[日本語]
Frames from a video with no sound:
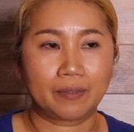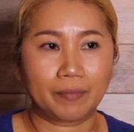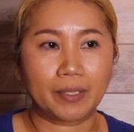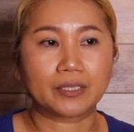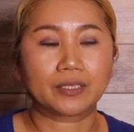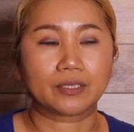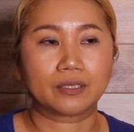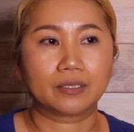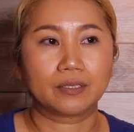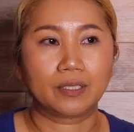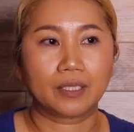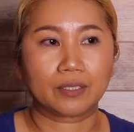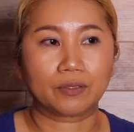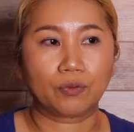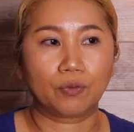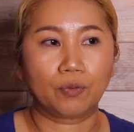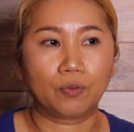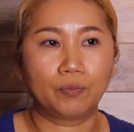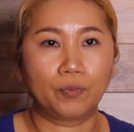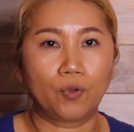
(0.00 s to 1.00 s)
いますあ
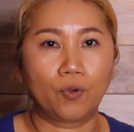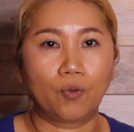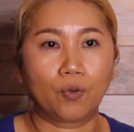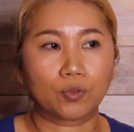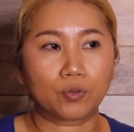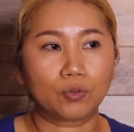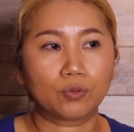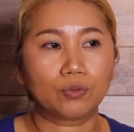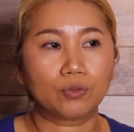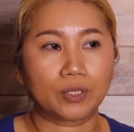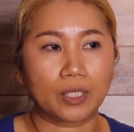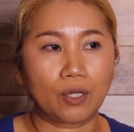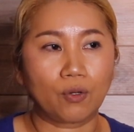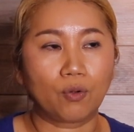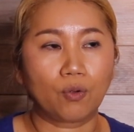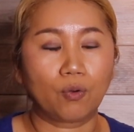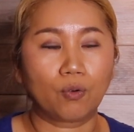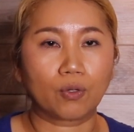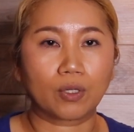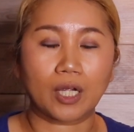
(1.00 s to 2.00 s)
ともうほとんどね
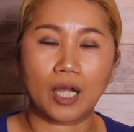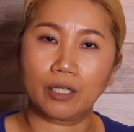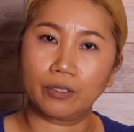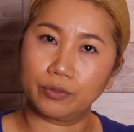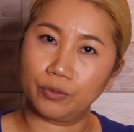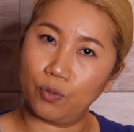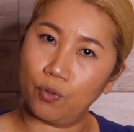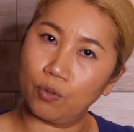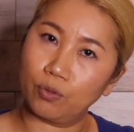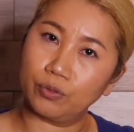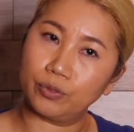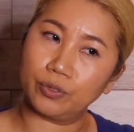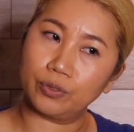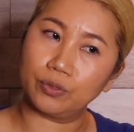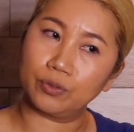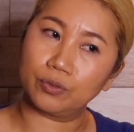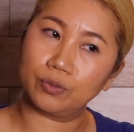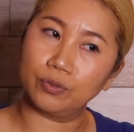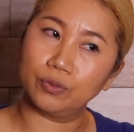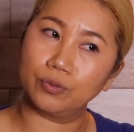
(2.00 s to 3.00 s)

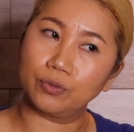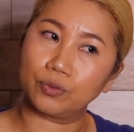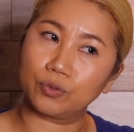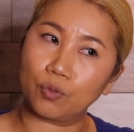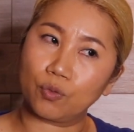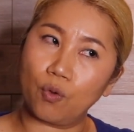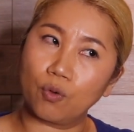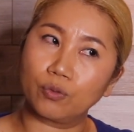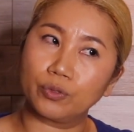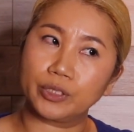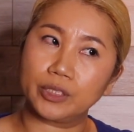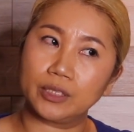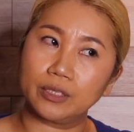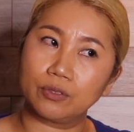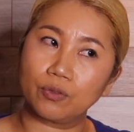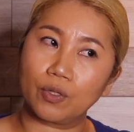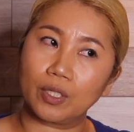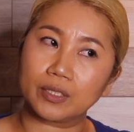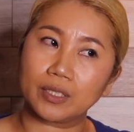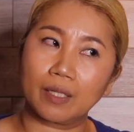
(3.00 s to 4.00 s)
うんと黒
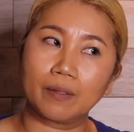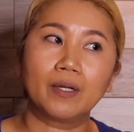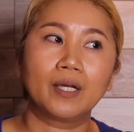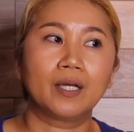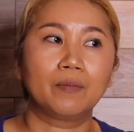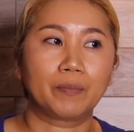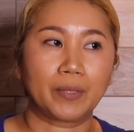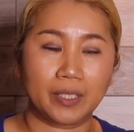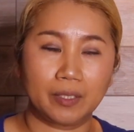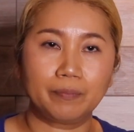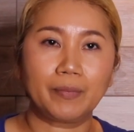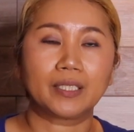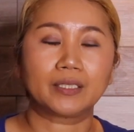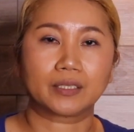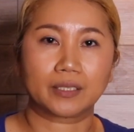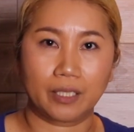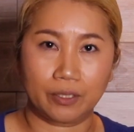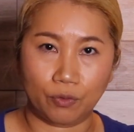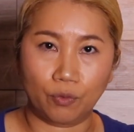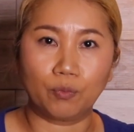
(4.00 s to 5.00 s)
人の方、まあ、いま
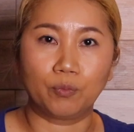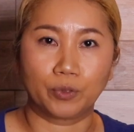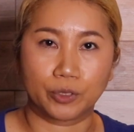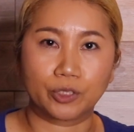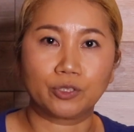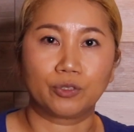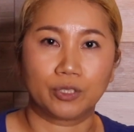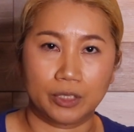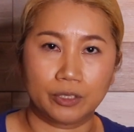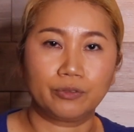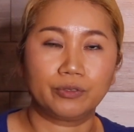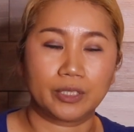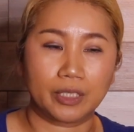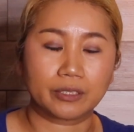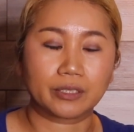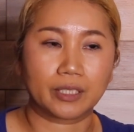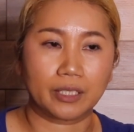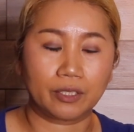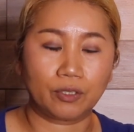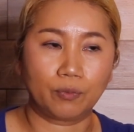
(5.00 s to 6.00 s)
すけどもちろんいるん
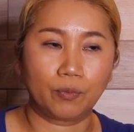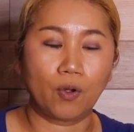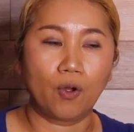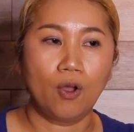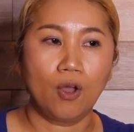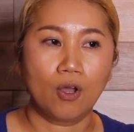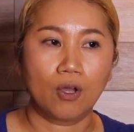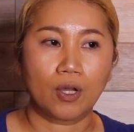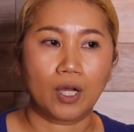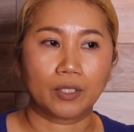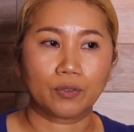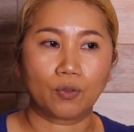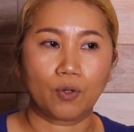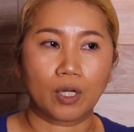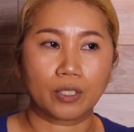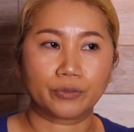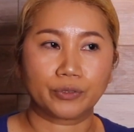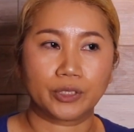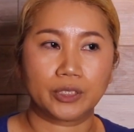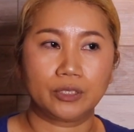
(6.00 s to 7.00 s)
ですけれどもあの
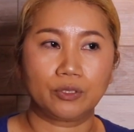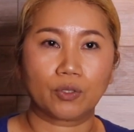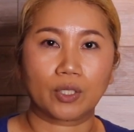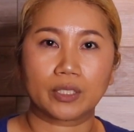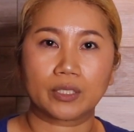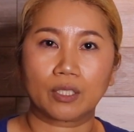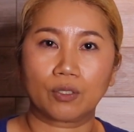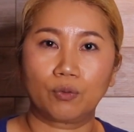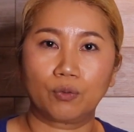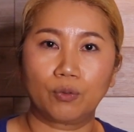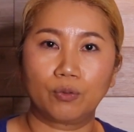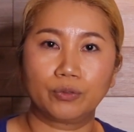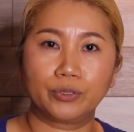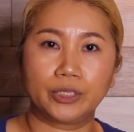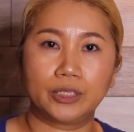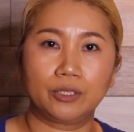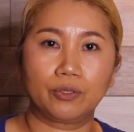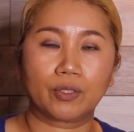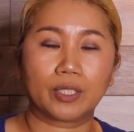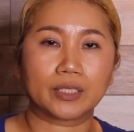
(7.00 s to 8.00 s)
白人の方
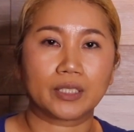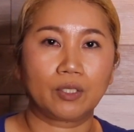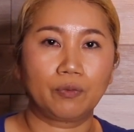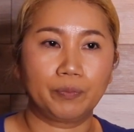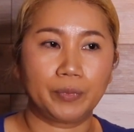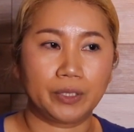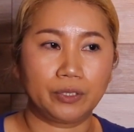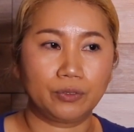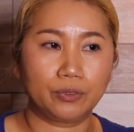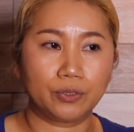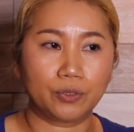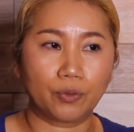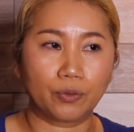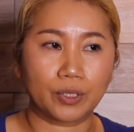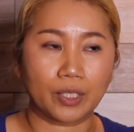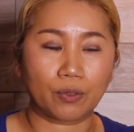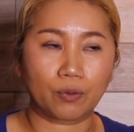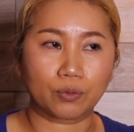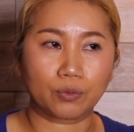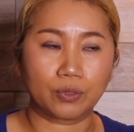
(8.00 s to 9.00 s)
黒人の方を見るよ
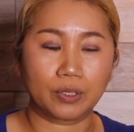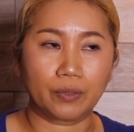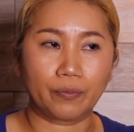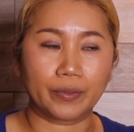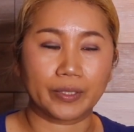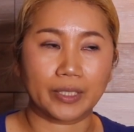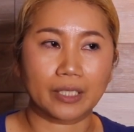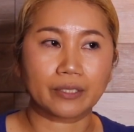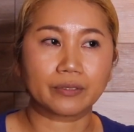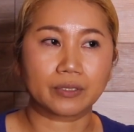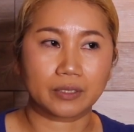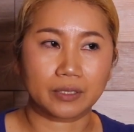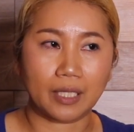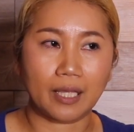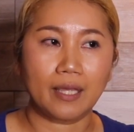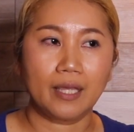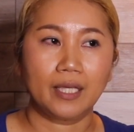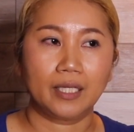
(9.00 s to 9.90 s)
うなことではなくて